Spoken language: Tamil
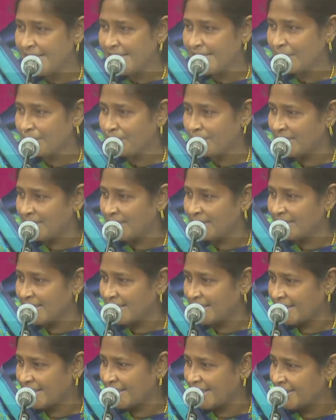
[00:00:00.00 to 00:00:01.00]

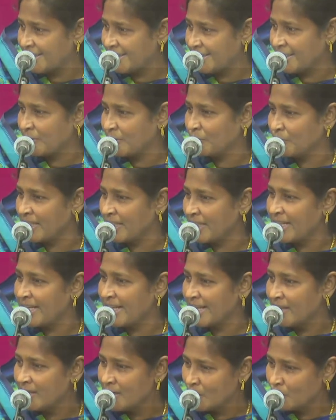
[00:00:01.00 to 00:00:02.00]
இடிக்கப்பட்டதை கேட்ட
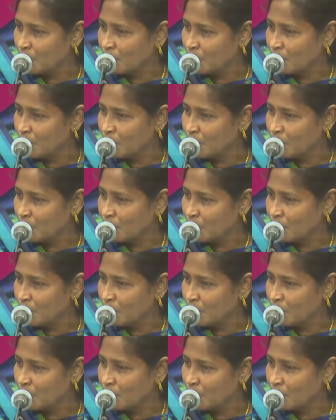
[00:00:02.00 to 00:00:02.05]
உடனே